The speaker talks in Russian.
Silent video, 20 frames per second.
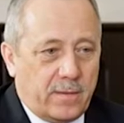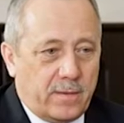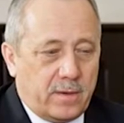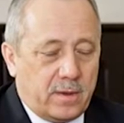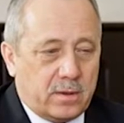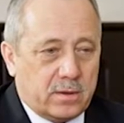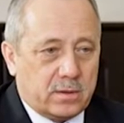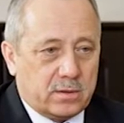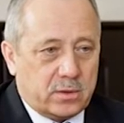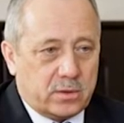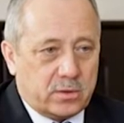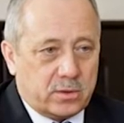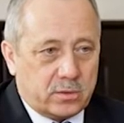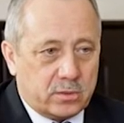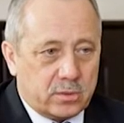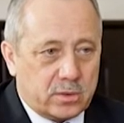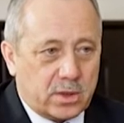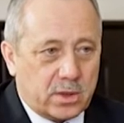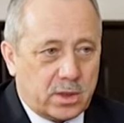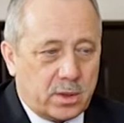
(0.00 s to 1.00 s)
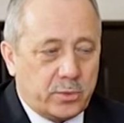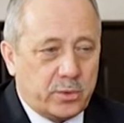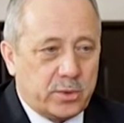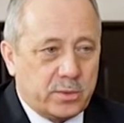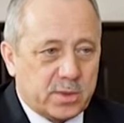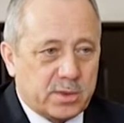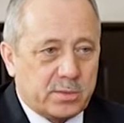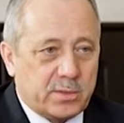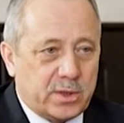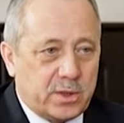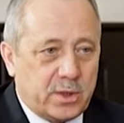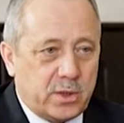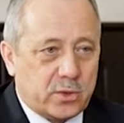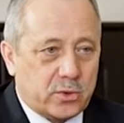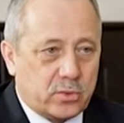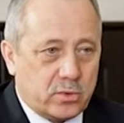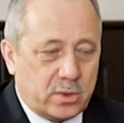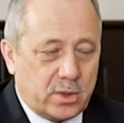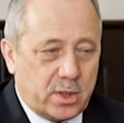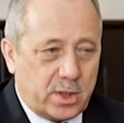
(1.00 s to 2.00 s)
Э, значит, ну, тогда будем смотреть,
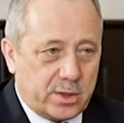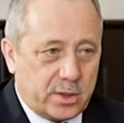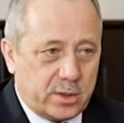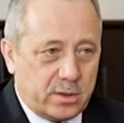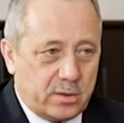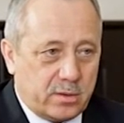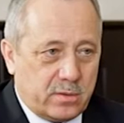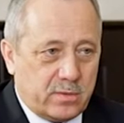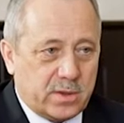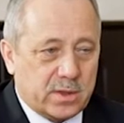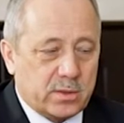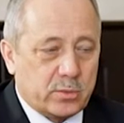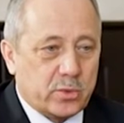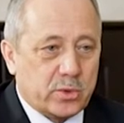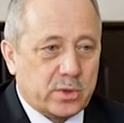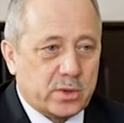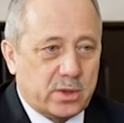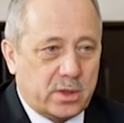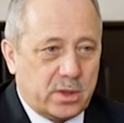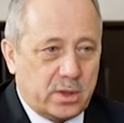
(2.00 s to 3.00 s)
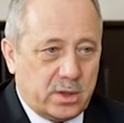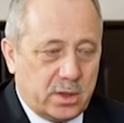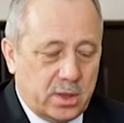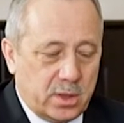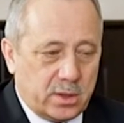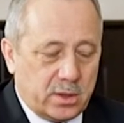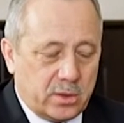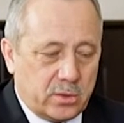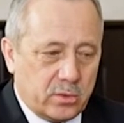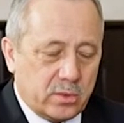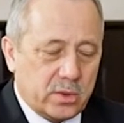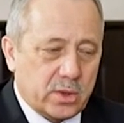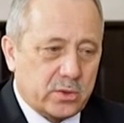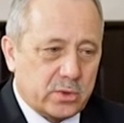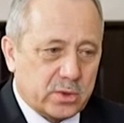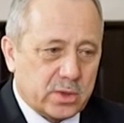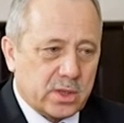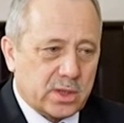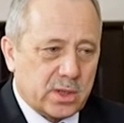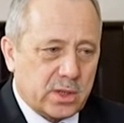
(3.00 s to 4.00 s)
что дальше возможно делать. Но хочу
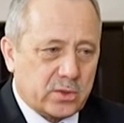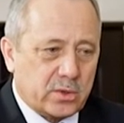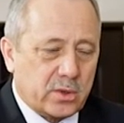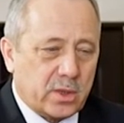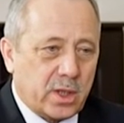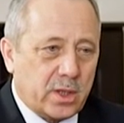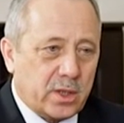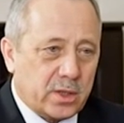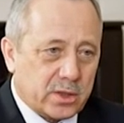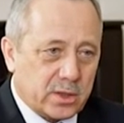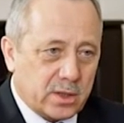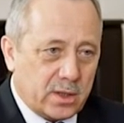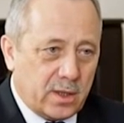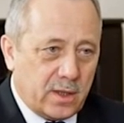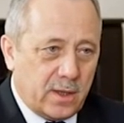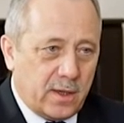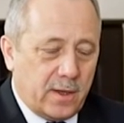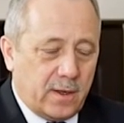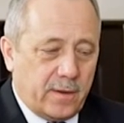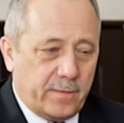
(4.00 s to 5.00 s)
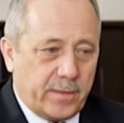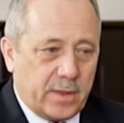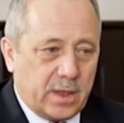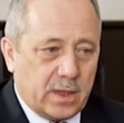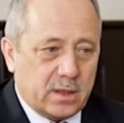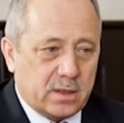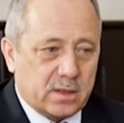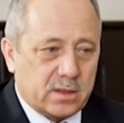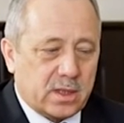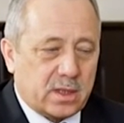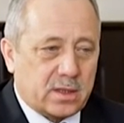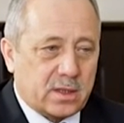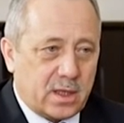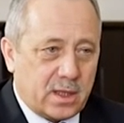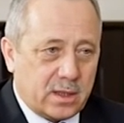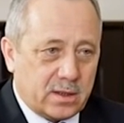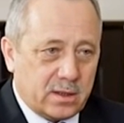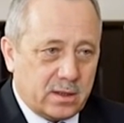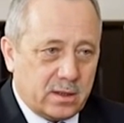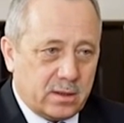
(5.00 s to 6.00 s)
сказать, что, конечно, э,
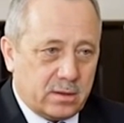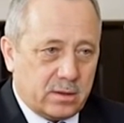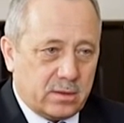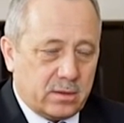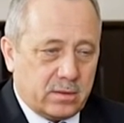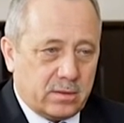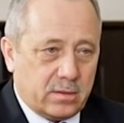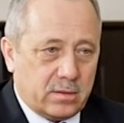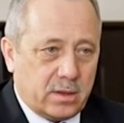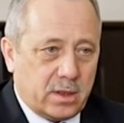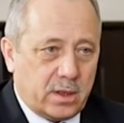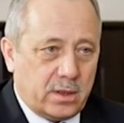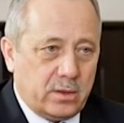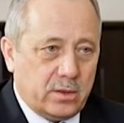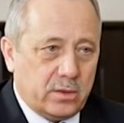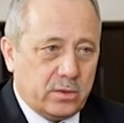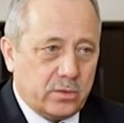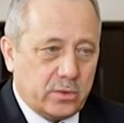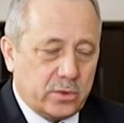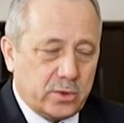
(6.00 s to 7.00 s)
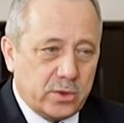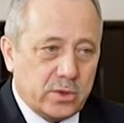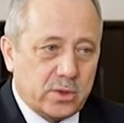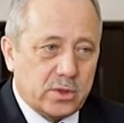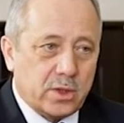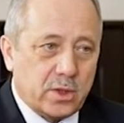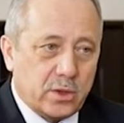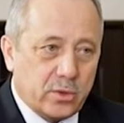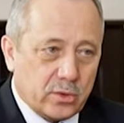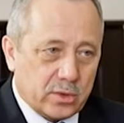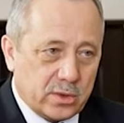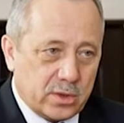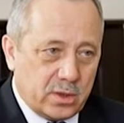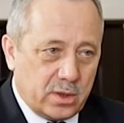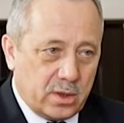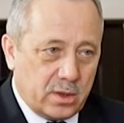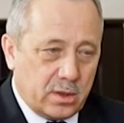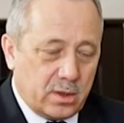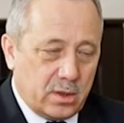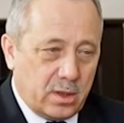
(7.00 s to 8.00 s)
затраты, они очень
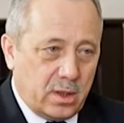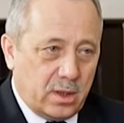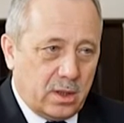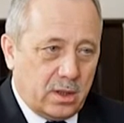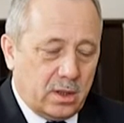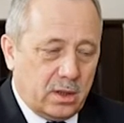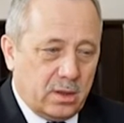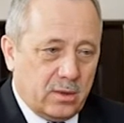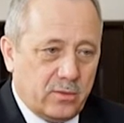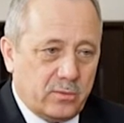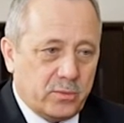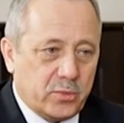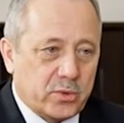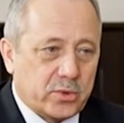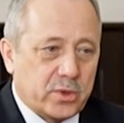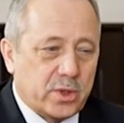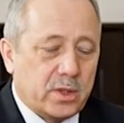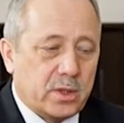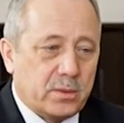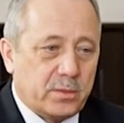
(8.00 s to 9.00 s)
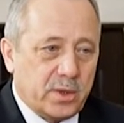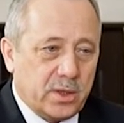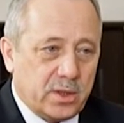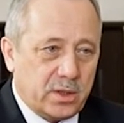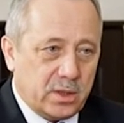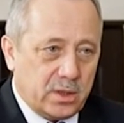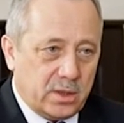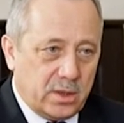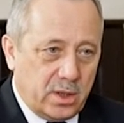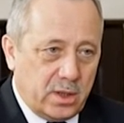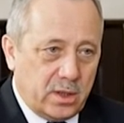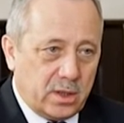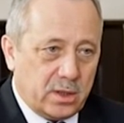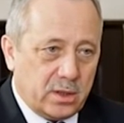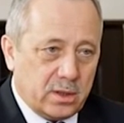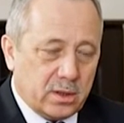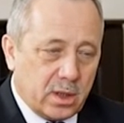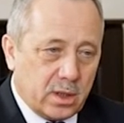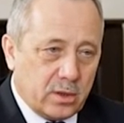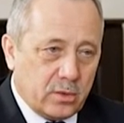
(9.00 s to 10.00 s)
серьезные, и в бюджете мы этих денег
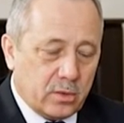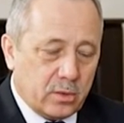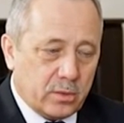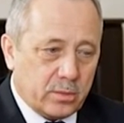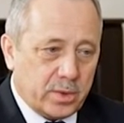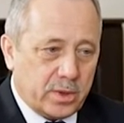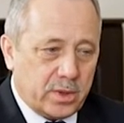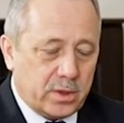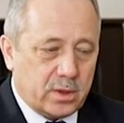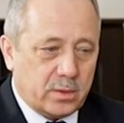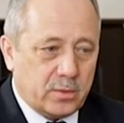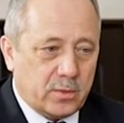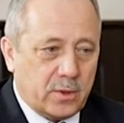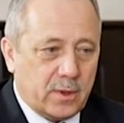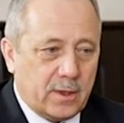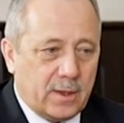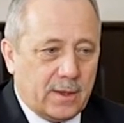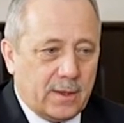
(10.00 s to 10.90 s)
не найдем. Поэтому,